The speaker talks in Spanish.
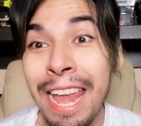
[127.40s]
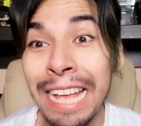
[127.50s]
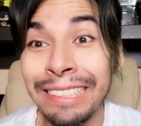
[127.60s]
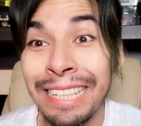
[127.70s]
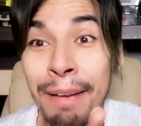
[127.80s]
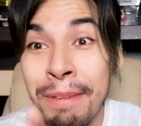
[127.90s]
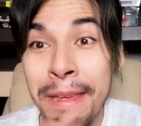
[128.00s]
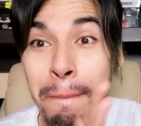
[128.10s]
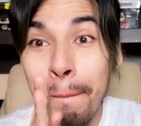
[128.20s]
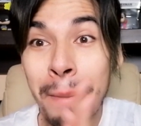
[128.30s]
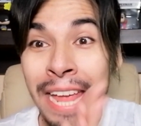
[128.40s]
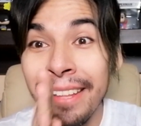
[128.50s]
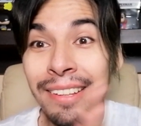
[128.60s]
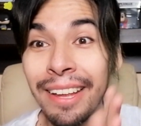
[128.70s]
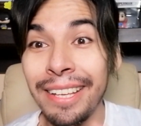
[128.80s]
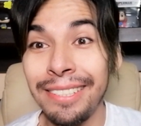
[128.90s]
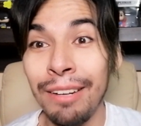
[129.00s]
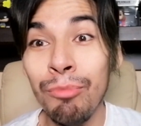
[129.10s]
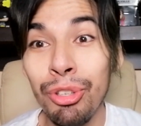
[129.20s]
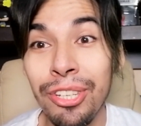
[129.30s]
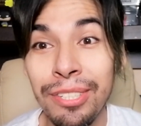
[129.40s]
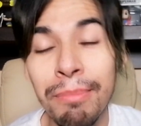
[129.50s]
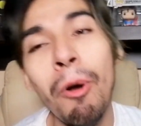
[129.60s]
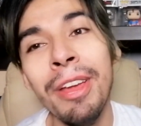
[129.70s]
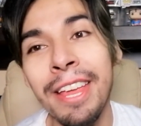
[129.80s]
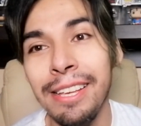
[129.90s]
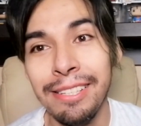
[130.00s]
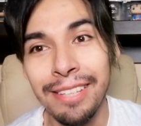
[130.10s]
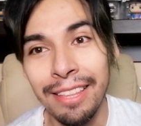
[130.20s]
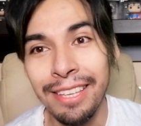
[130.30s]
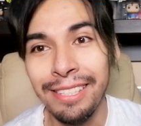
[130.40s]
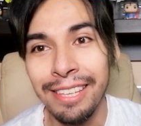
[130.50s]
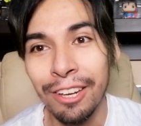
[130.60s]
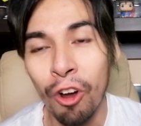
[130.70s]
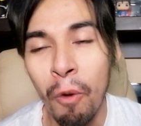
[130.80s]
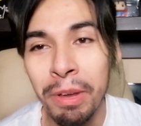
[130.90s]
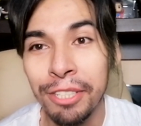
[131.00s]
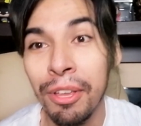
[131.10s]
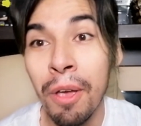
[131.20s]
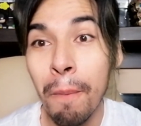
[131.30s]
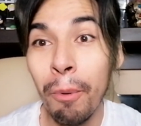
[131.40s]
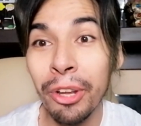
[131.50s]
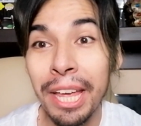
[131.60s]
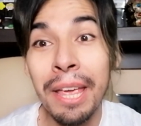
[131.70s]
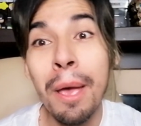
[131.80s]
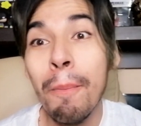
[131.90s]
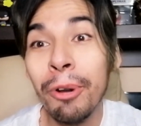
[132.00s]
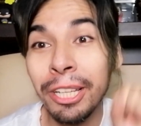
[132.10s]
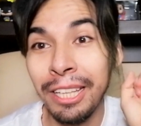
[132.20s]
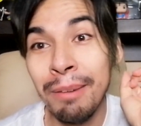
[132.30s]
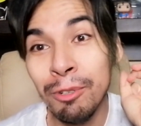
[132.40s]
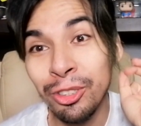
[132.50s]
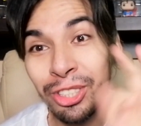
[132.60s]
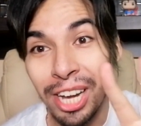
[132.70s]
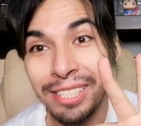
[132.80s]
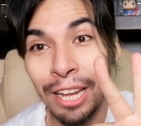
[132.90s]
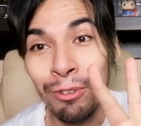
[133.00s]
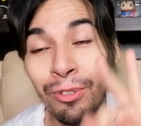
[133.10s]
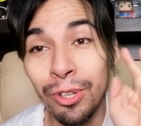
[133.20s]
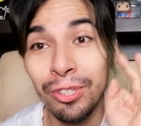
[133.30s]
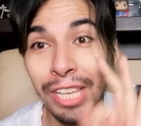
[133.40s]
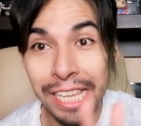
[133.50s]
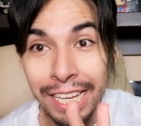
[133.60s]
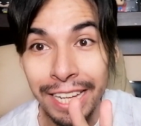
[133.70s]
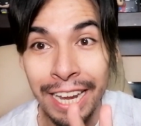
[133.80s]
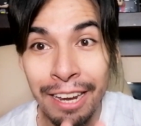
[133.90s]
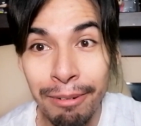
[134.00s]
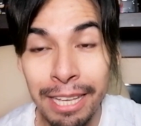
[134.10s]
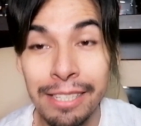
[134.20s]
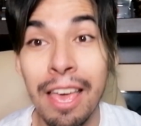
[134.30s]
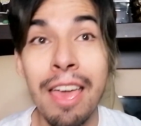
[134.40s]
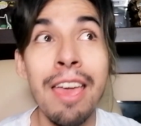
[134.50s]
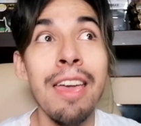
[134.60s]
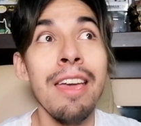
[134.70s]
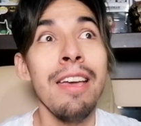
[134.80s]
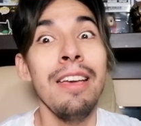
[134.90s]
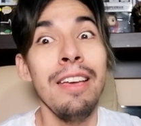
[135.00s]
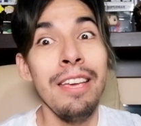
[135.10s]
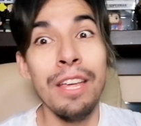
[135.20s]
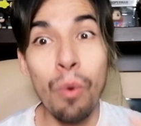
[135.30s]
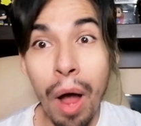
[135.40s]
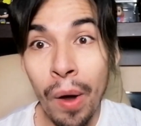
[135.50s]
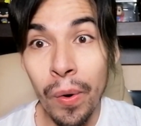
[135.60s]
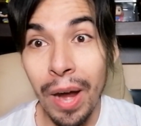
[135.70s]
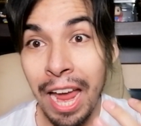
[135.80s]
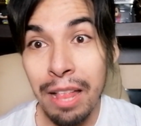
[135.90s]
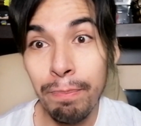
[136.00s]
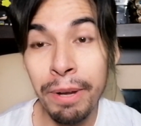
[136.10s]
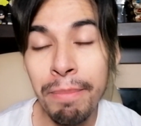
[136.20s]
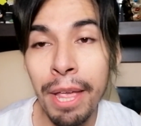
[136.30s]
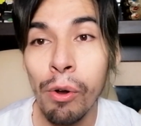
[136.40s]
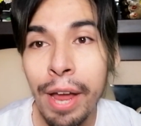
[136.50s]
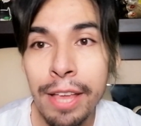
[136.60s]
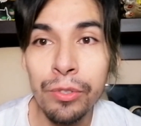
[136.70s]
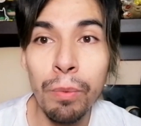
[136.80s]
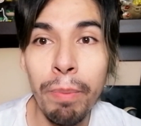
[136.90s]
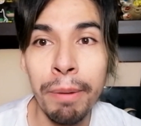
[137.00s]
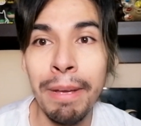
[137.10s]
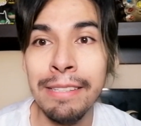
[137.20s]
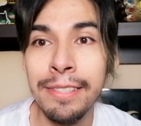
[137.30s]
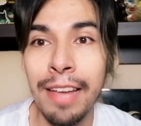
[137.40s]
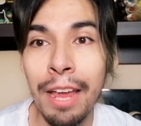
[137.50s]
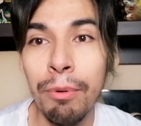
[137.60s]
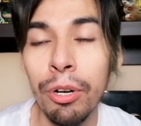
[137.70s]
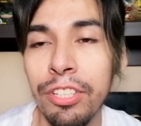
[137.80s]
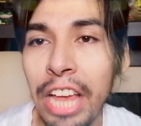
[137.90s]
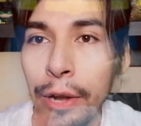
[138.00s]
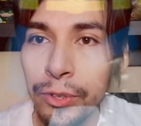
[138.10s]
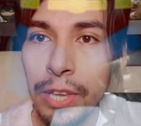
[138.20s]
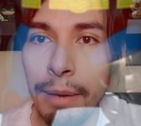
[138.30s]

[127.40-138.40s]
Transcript: van las que a mí me interesan muchísimo y es de DC Comics. ¿Por qué? Porque tenemos tres anuncios increíbles y el primero es Superman Cyborg, ya lo